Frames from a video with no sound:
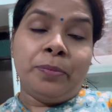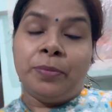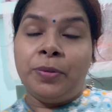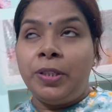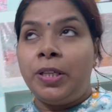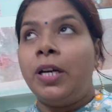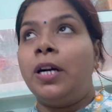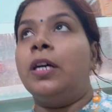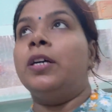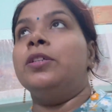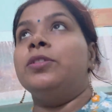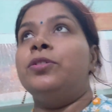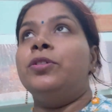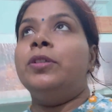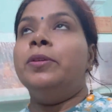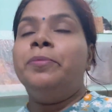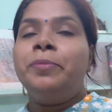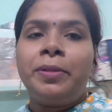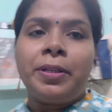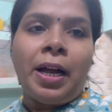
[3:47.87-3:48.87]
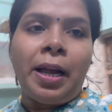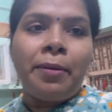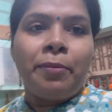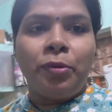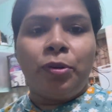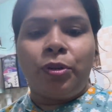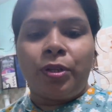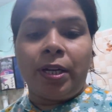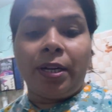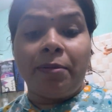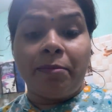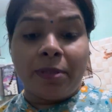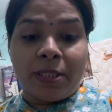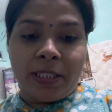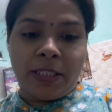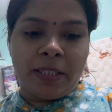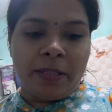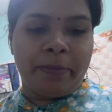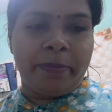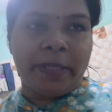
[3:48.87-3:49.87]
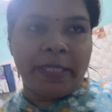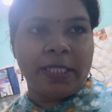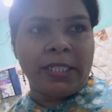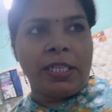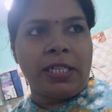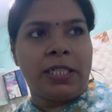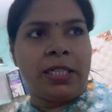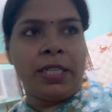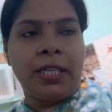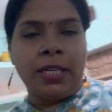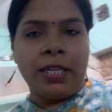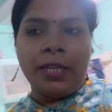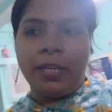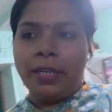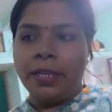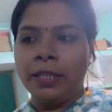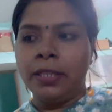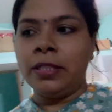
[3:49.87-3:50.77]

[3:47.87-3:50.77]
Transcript: दिया करते एकदम टाइम हो गया मंदिर भी जाना है